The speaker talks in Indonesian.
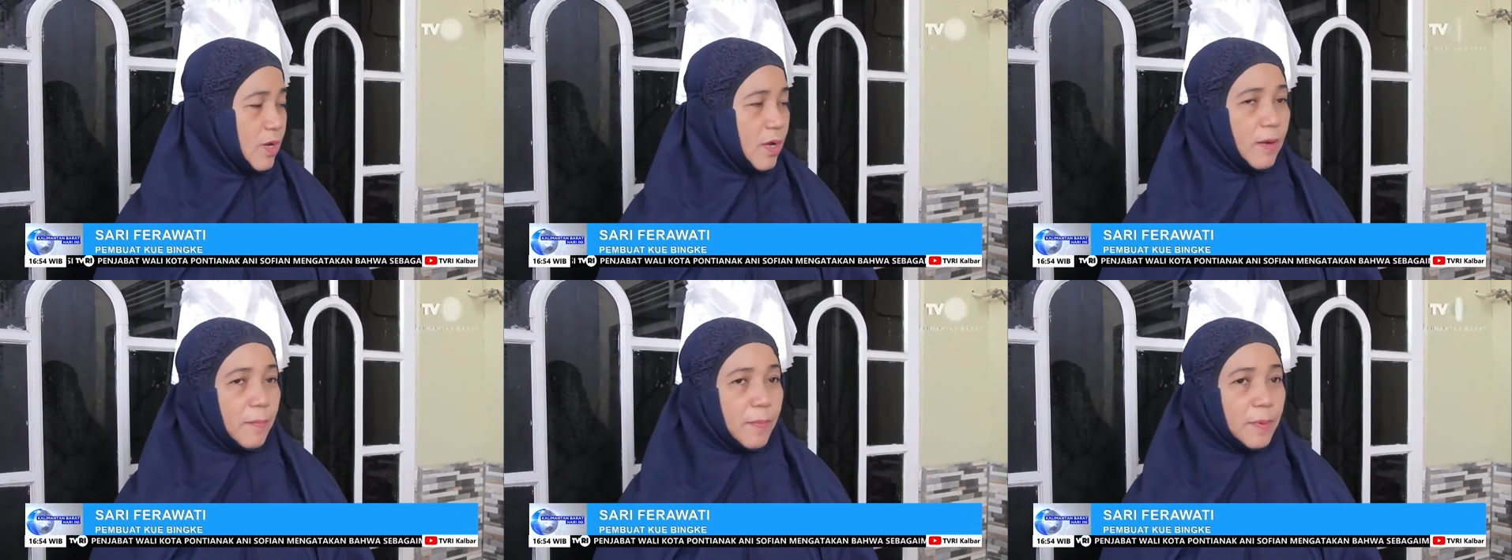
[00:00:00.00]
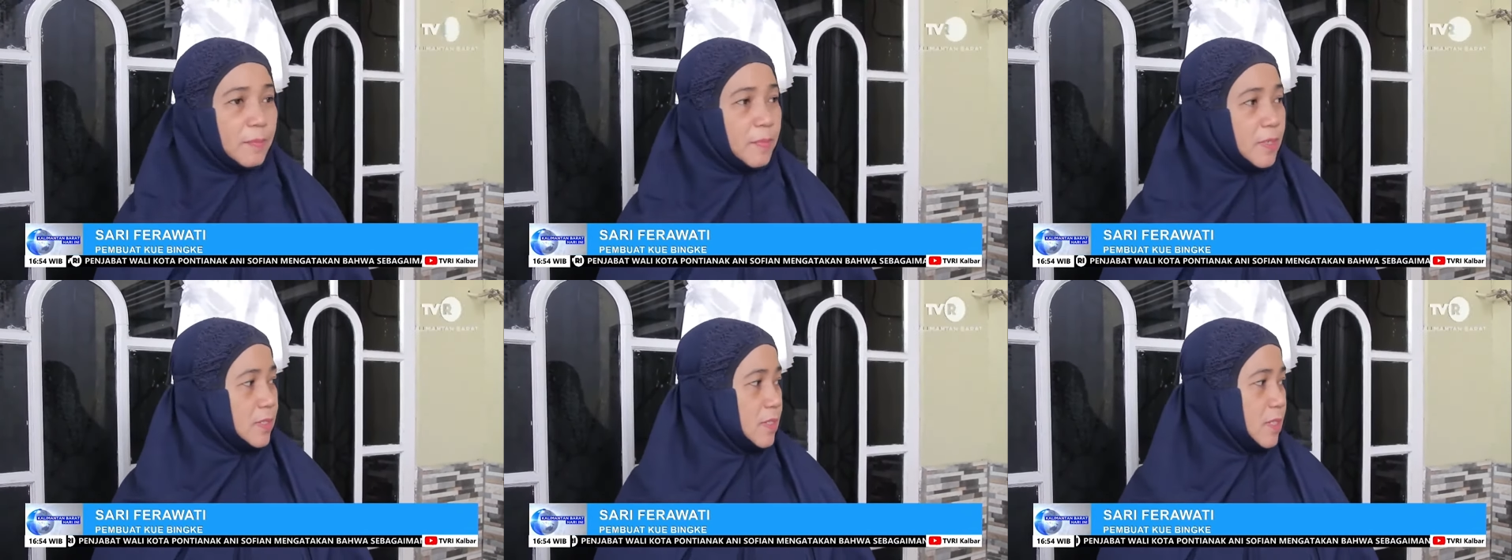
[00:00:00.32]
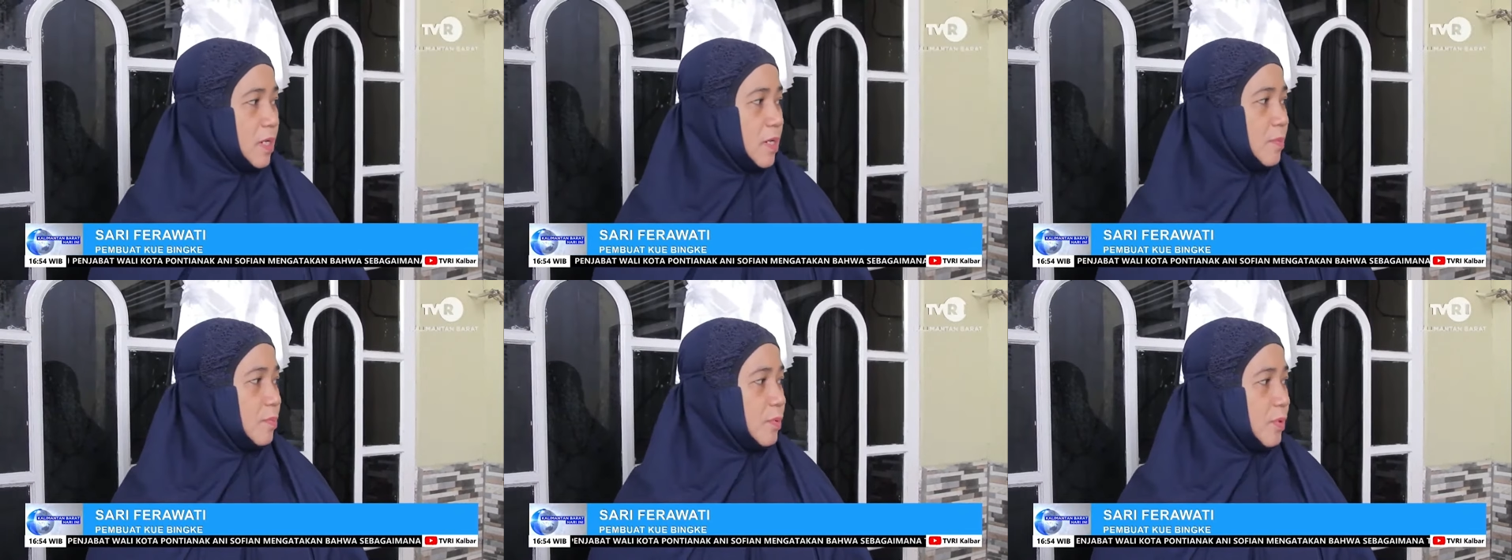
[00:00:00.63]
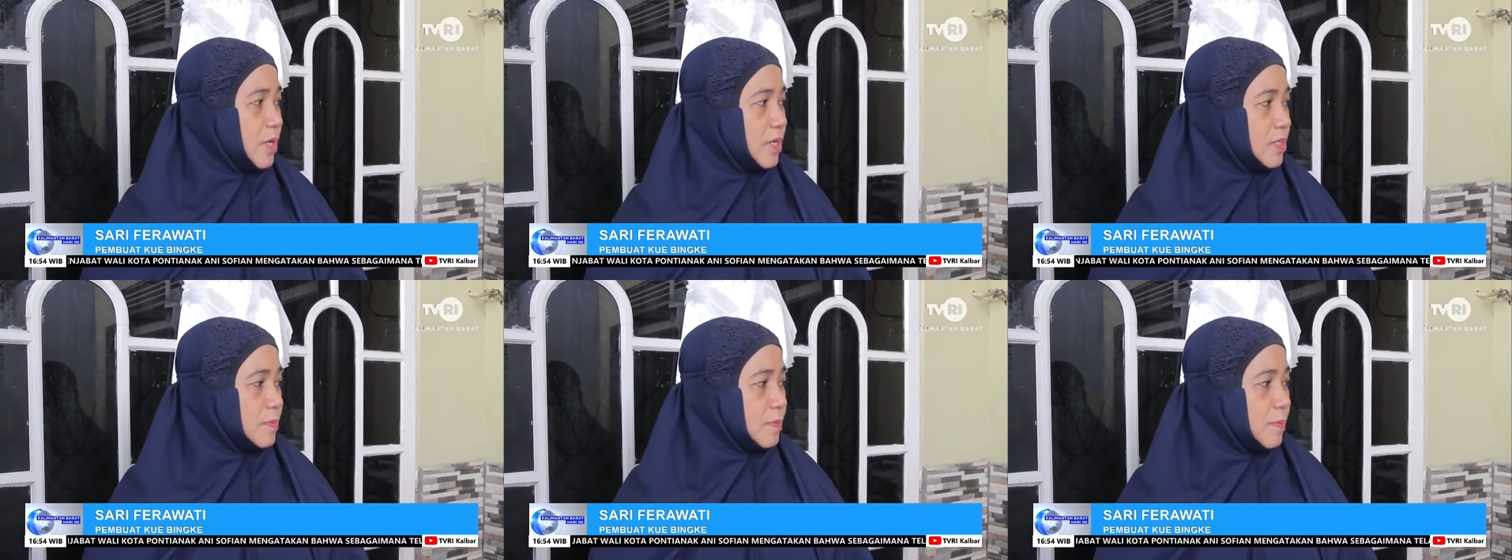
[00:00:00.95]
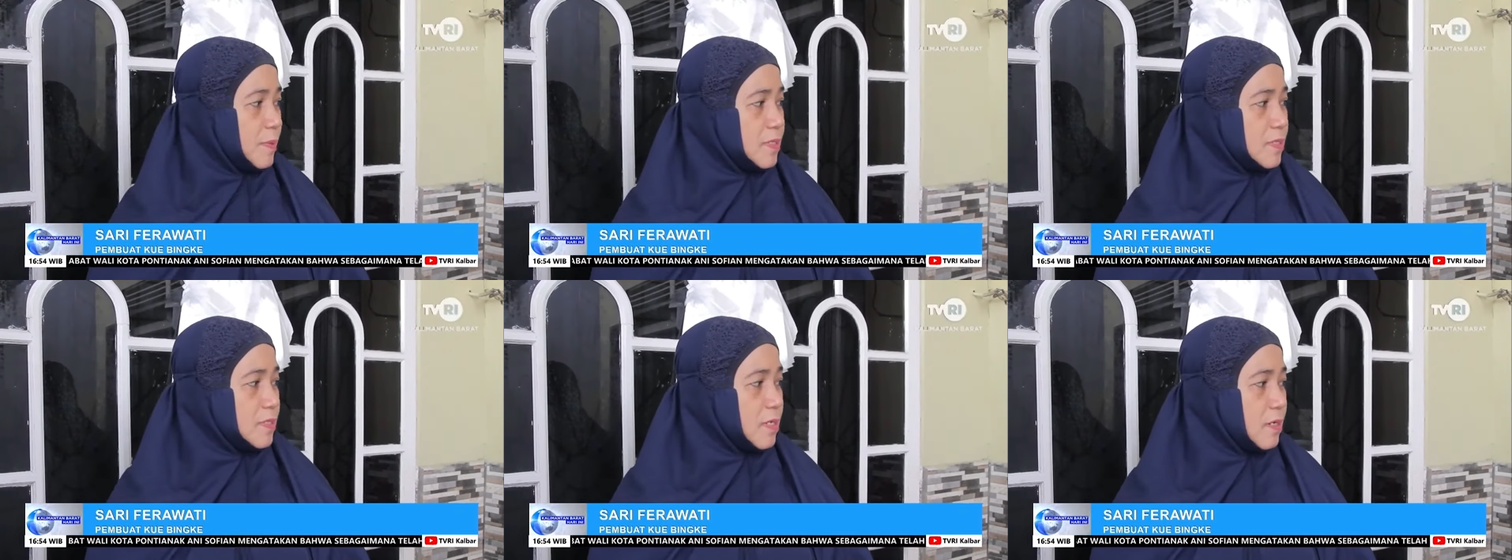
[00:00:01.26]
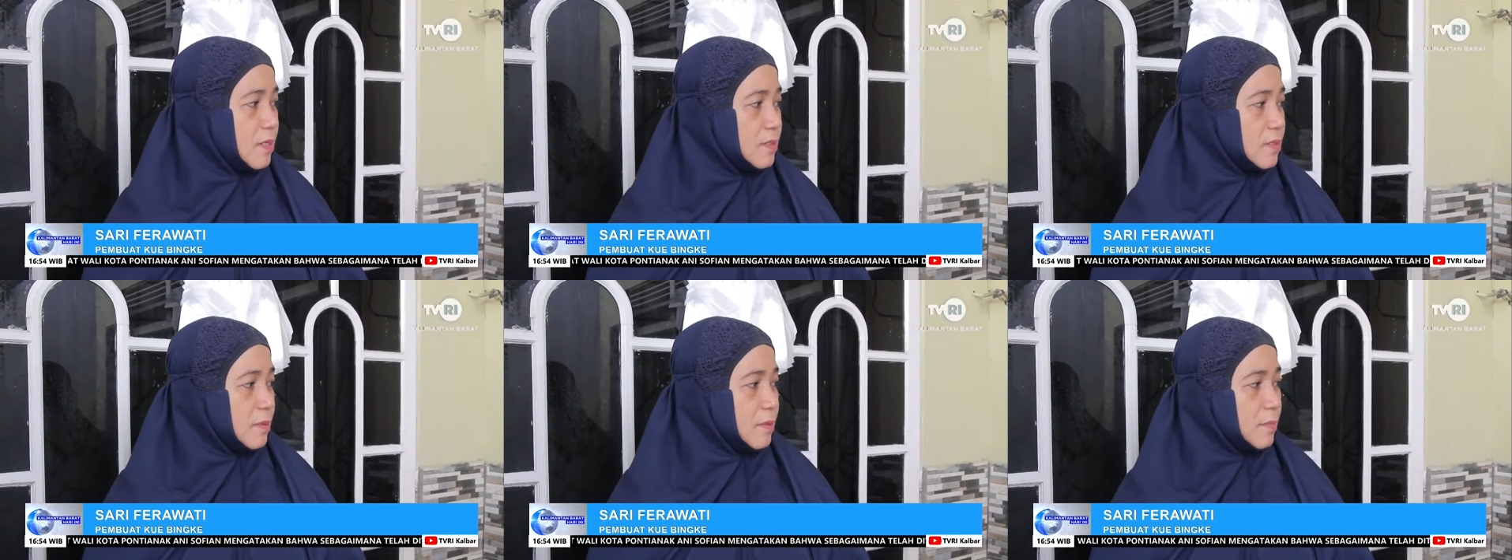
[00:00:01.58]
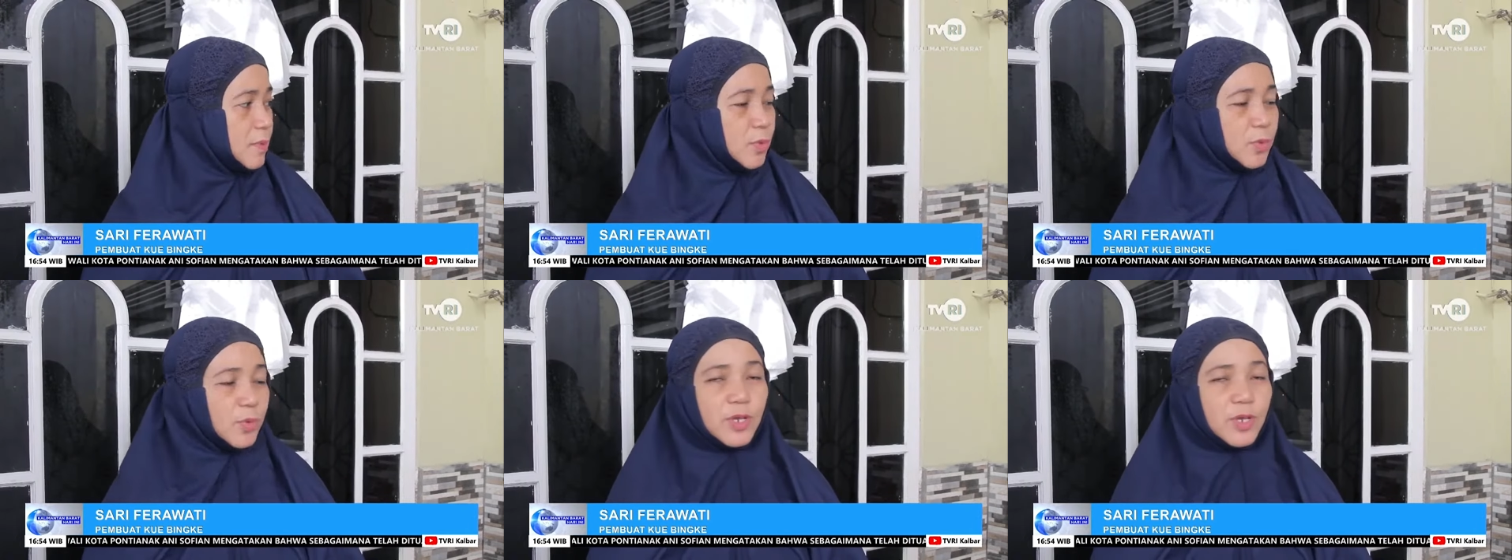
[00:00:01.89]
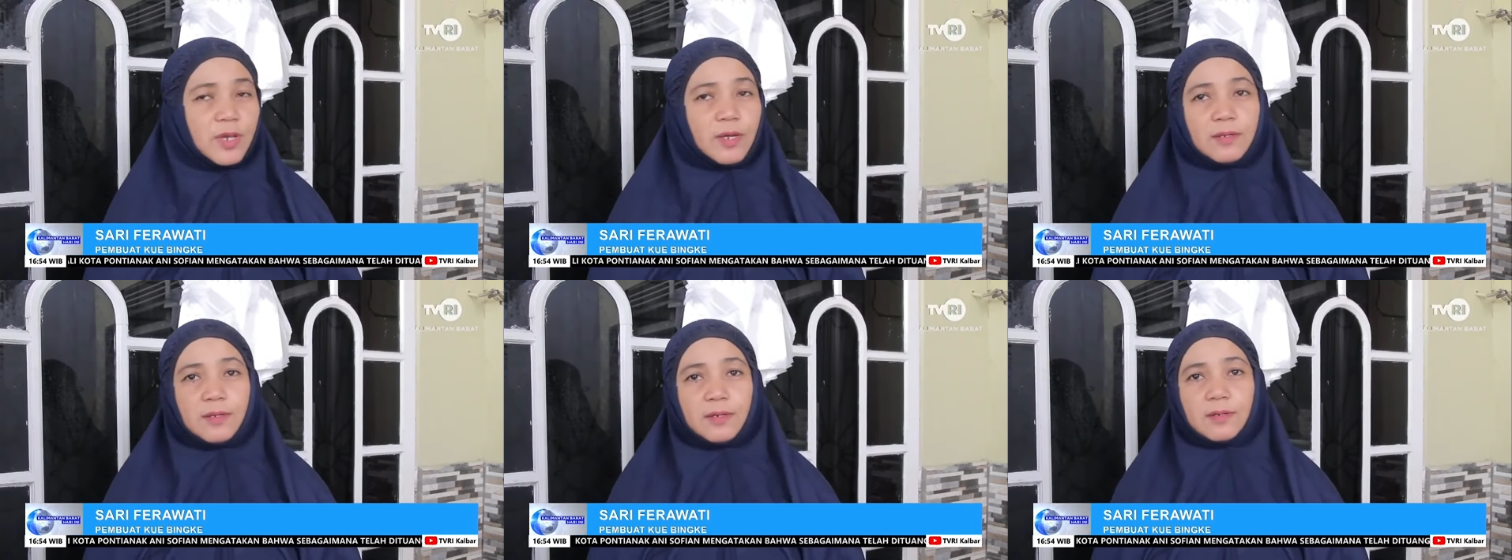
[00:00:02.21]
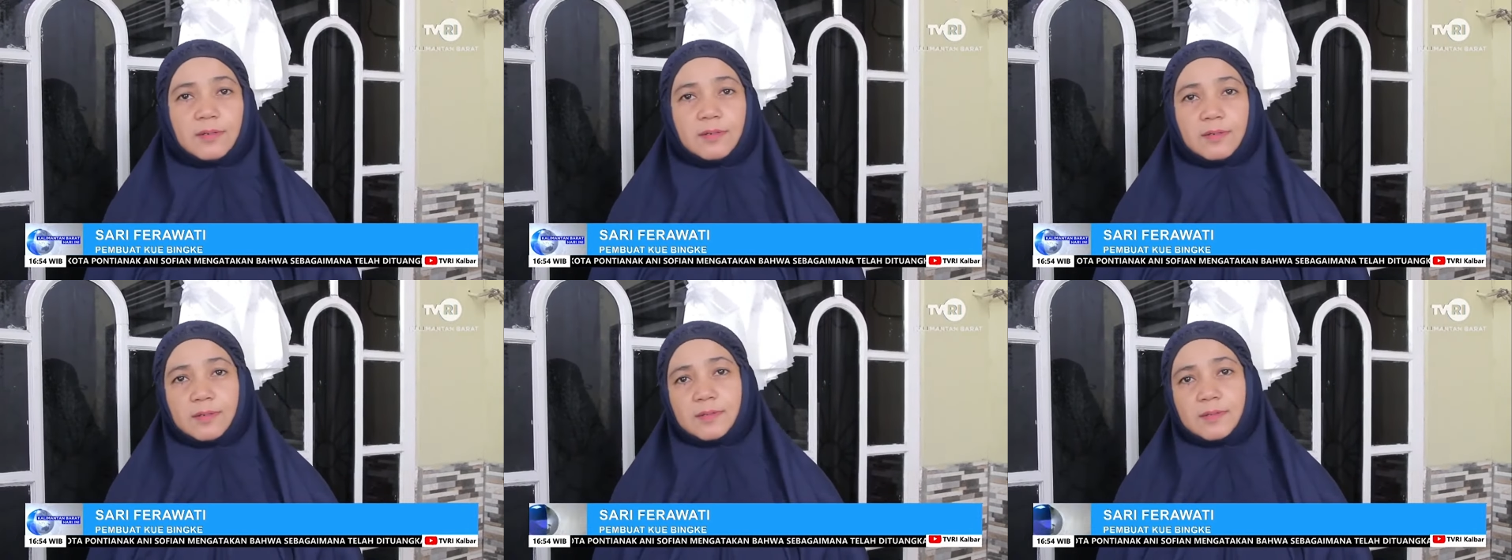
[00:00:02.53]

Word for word: Yang 18.000 ya spesial sama durian. Ya.